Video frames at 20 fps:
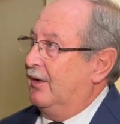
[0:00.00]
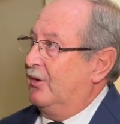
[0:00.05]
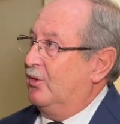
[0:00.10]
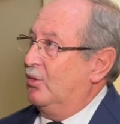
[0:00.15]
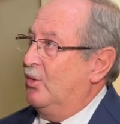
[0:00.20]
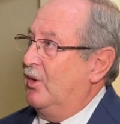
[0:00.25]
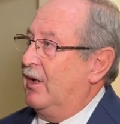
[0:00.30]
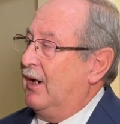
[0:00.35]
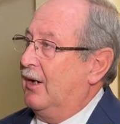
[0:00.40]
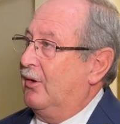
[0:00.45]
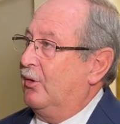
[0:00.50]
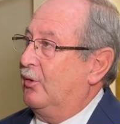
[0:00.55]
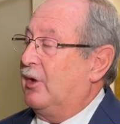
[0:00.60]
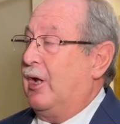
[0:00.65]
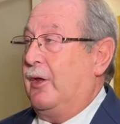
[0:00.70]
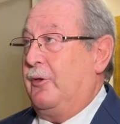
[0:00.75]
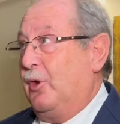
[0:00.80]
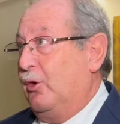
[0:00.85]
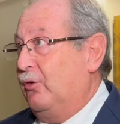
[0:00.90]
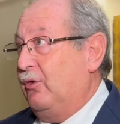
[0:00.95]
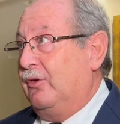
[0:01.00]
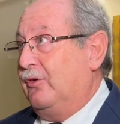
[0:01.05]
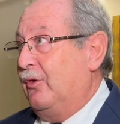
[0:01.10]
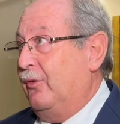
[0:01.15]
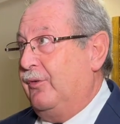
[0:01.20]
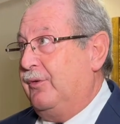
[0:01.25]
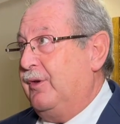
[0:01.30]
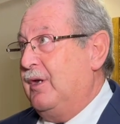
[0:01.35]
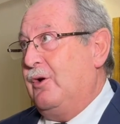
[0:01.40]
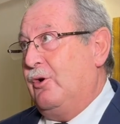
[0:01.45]
nunca han contado. No sé
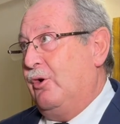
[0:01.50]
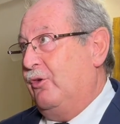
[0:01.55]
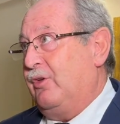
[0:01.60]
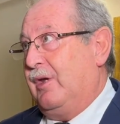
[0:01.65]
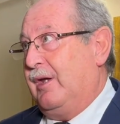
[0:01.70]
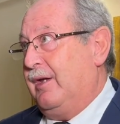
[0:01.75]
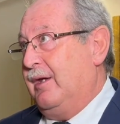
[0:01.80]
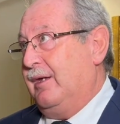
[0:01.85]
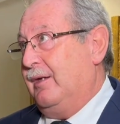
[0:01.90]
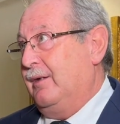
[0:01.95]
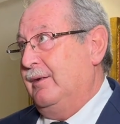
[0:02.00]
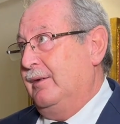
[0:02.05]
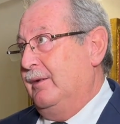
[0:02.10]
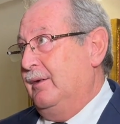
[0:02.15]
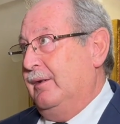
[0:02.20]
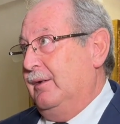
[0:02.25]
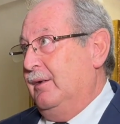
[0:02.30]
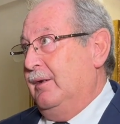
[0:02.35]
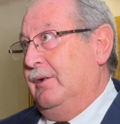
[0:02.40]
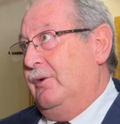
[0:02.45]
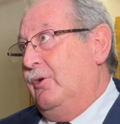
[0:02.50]
son cinco o seis, ¿eh?